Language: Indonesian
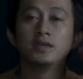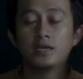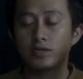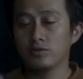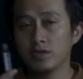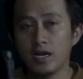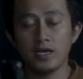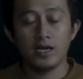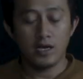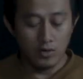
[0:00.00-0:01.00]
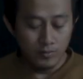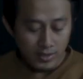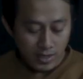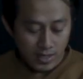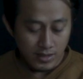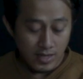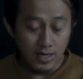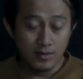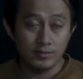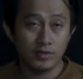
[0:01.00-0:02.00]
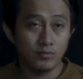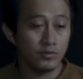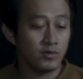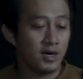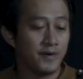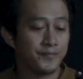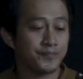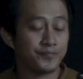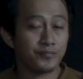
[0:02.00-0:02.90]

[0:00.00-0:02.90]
ya terus terang ya kalau misalkan dalam sebuah